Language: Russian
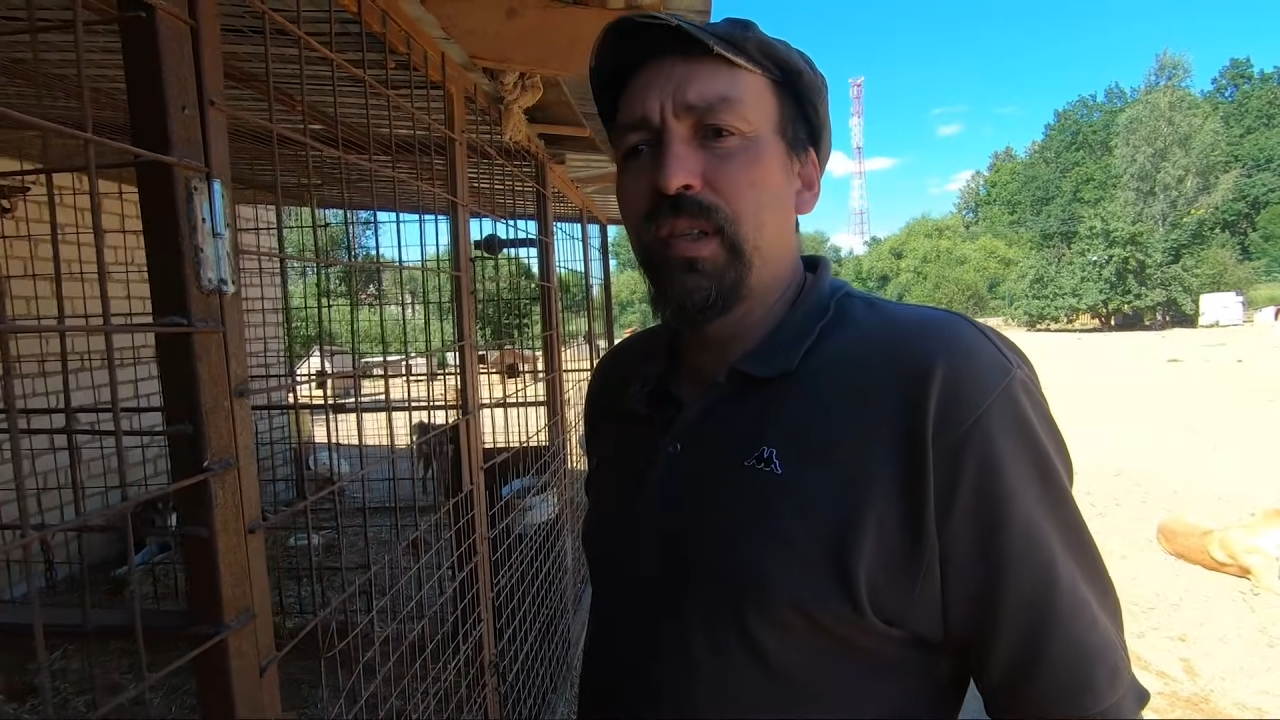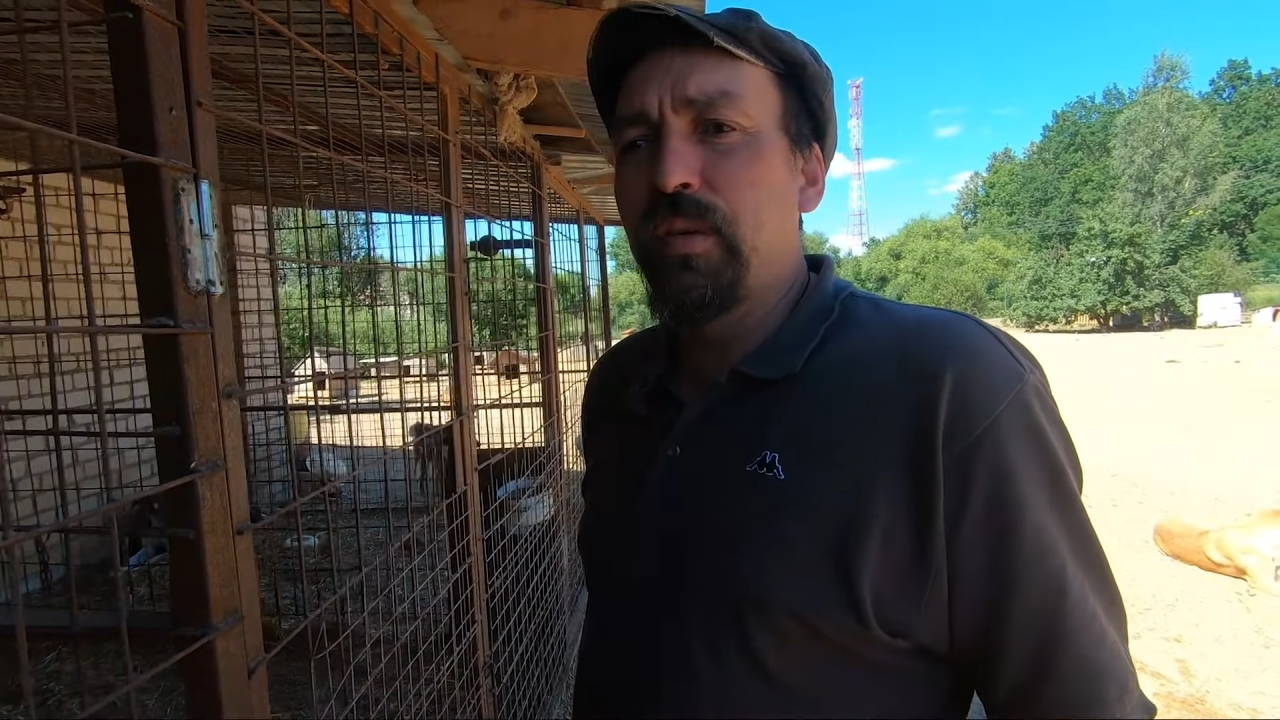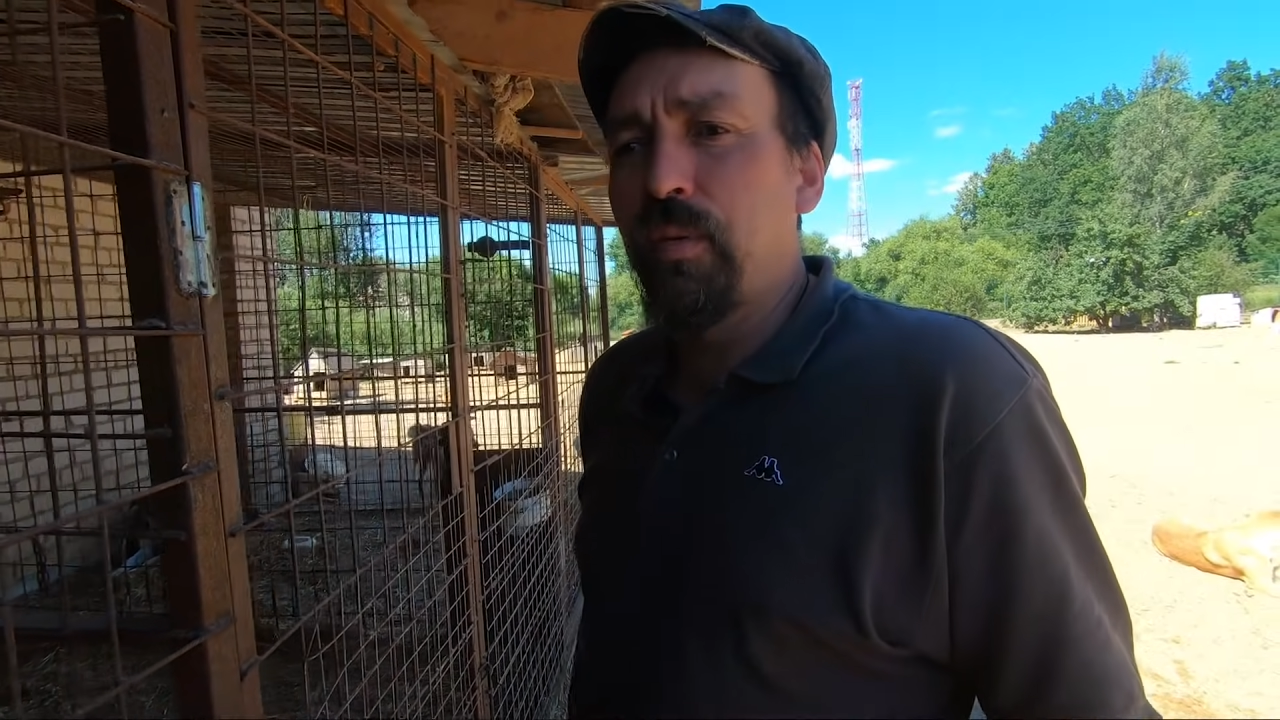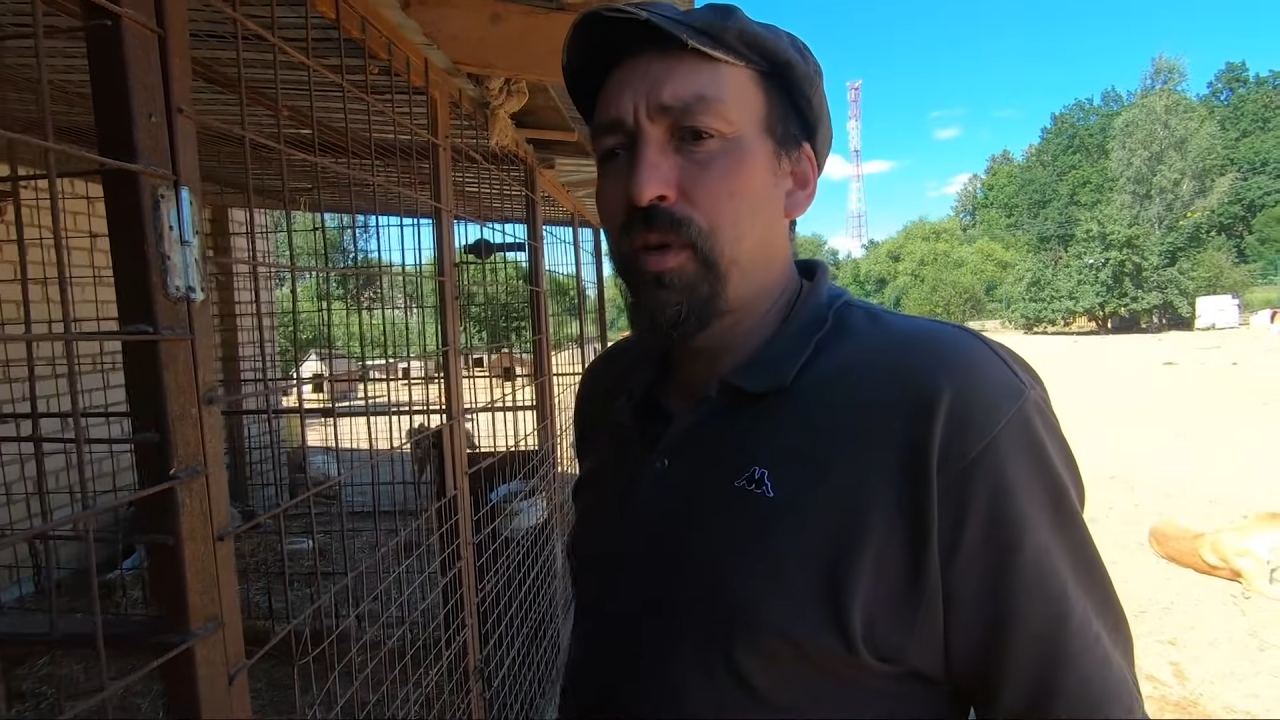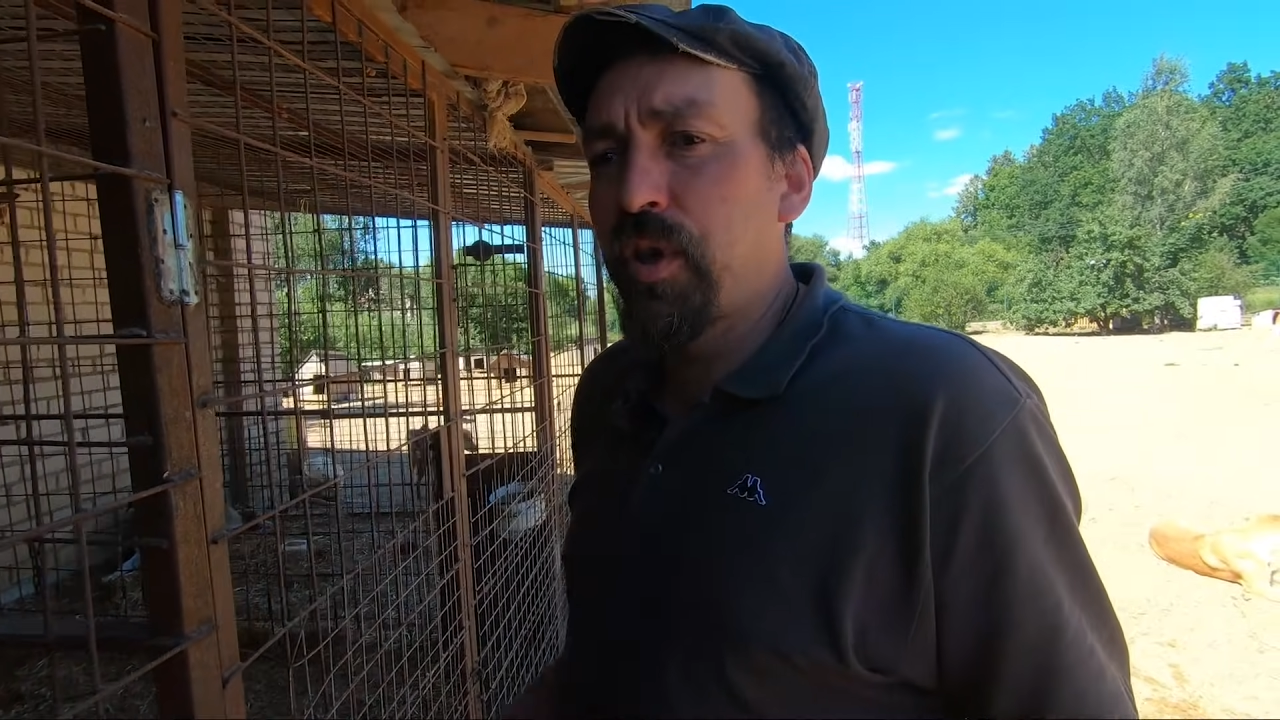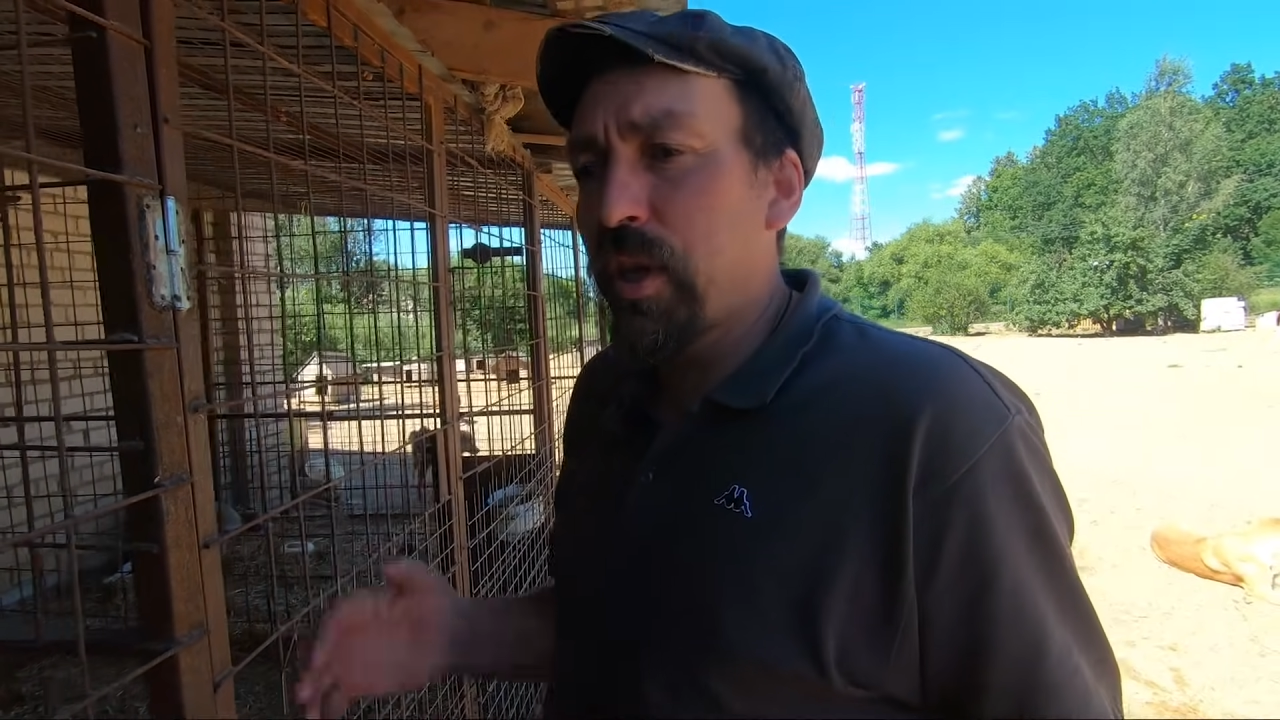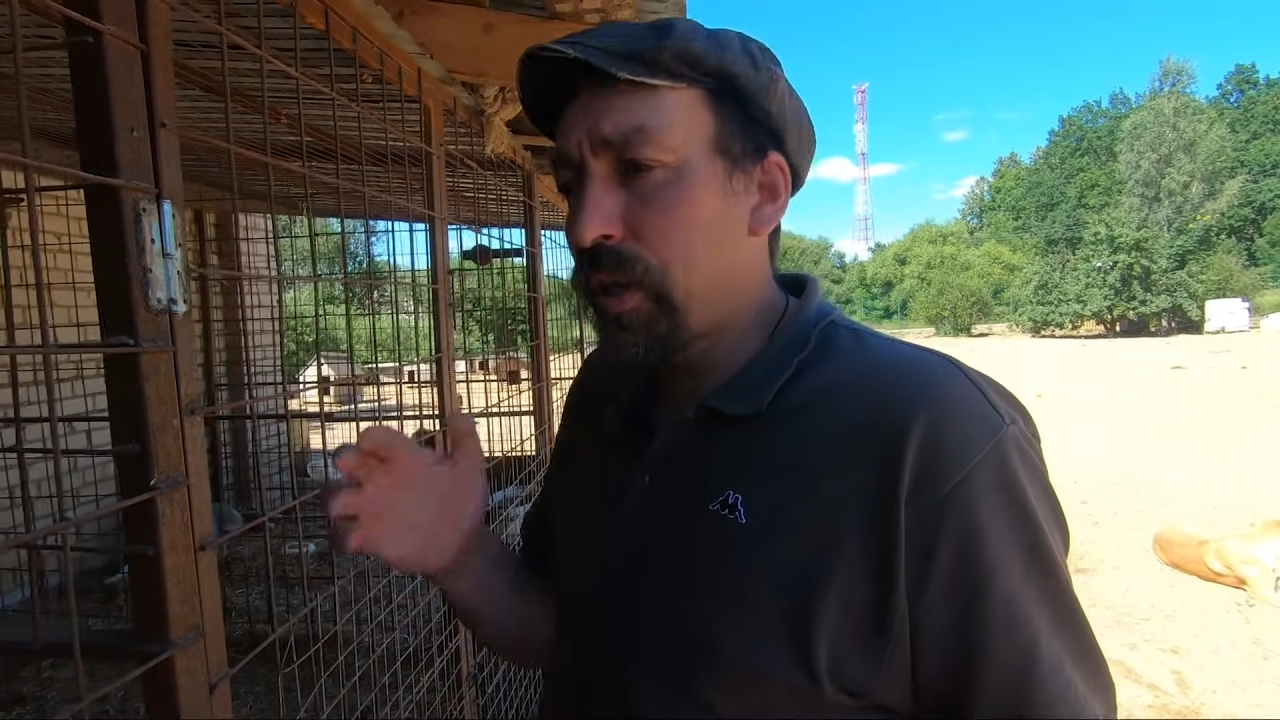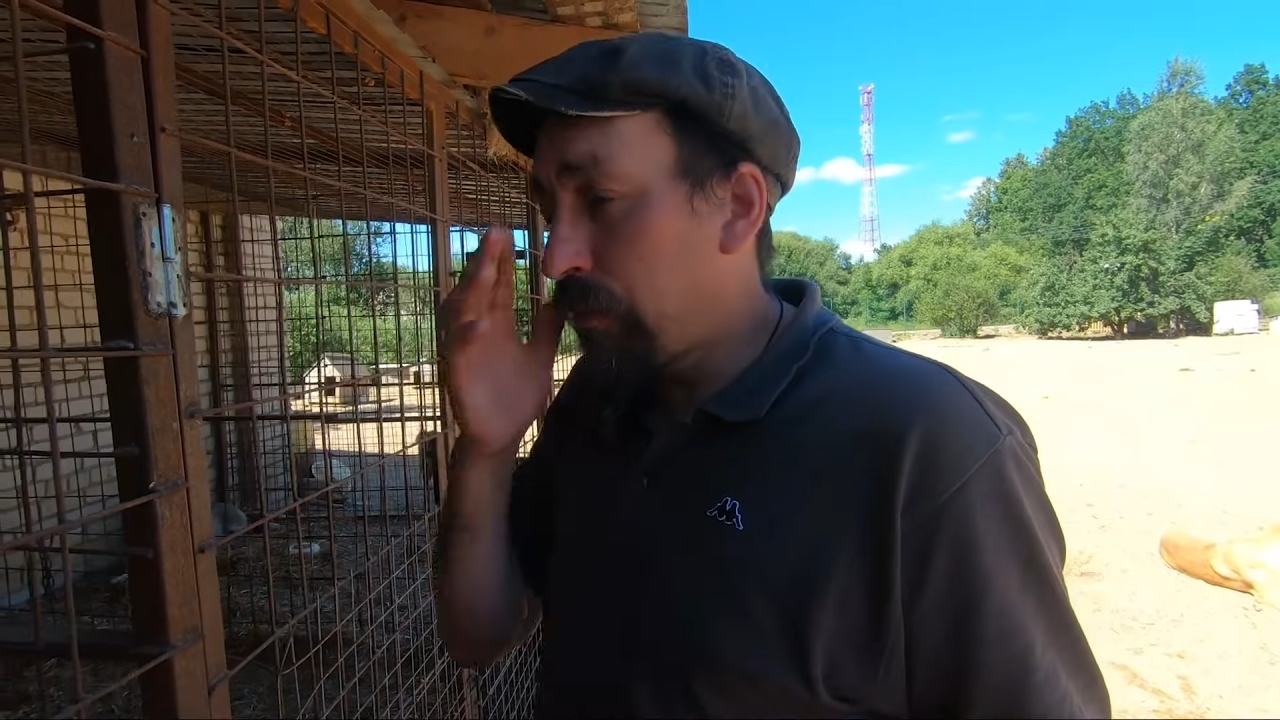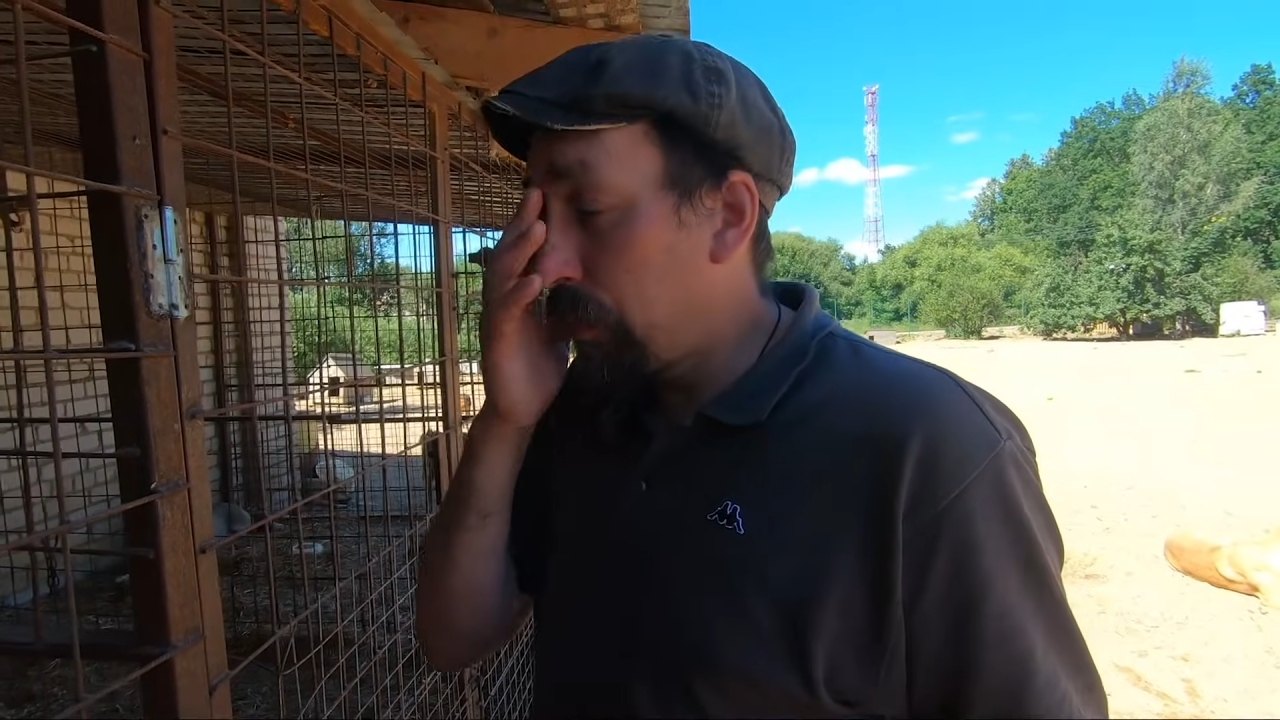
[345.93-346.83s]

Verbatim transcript: исключения.